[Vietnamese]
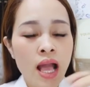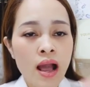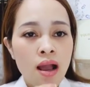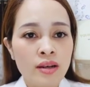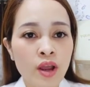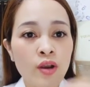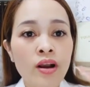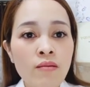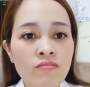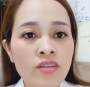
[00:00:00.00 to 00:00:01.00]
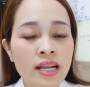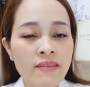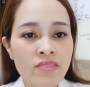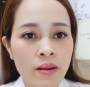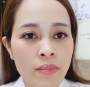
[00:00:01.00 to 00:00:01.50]
à, nói không với cái
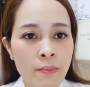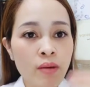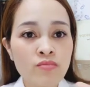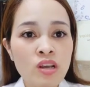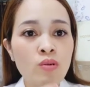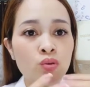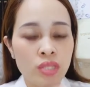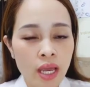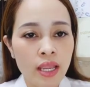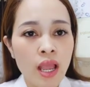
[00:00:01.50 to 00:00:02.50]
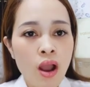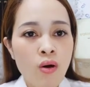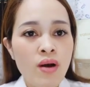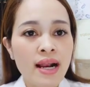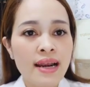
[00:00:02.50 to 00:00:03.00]
việc mà bong chóc lột tẩy
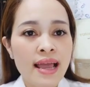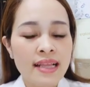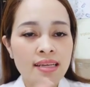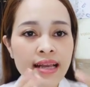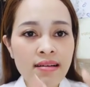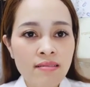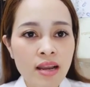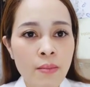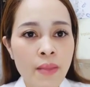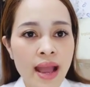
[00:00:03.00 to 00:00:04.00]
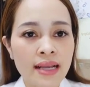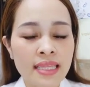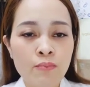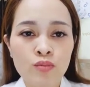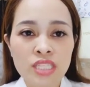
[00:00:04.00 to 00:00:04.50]
hoặc là những cái người mà người
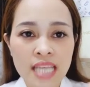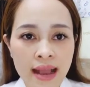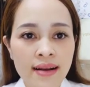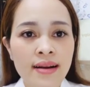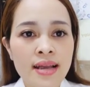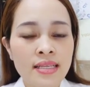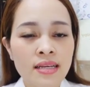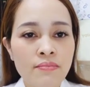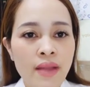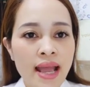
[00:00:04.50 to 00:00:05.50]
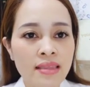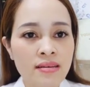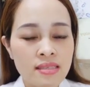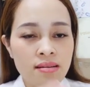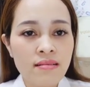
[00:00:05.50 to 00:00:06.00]
ta trắng nhưng mà thực
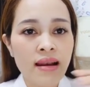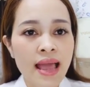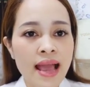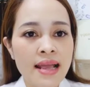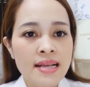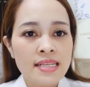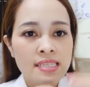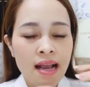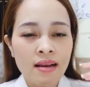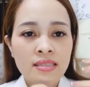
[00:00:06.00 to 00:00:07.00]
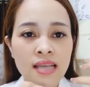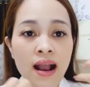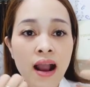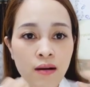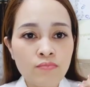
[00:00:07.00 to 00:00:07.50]
sự là trắng trắng
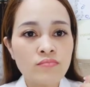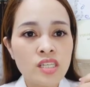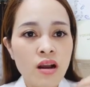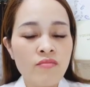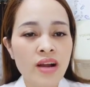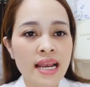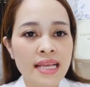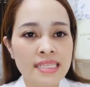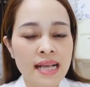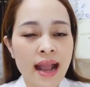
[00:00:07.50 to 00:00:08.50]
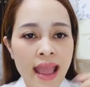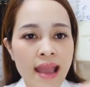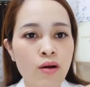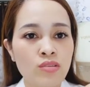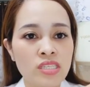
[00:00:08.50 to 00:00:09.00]
hồng chứ không phải là trắng
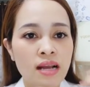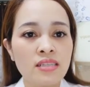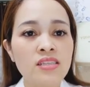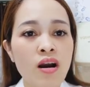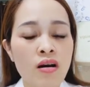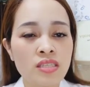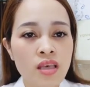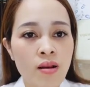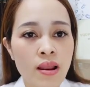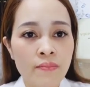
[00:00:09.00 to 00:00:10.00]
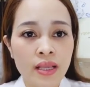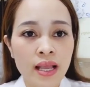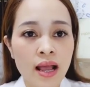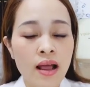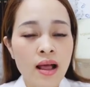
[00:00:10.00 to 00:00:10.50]
ảo trắng cho do là mình
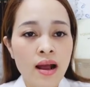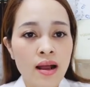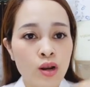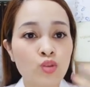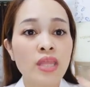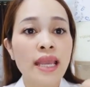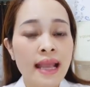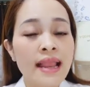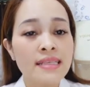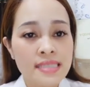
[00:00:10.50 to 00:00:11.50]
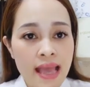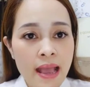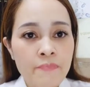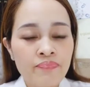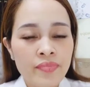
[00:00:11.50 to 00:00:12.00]
à, à lột tẩy cái làn
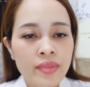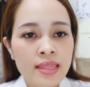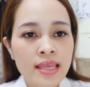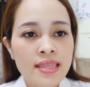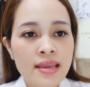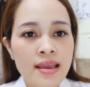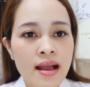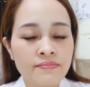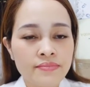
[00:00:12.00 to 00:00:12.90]
da thế thì à,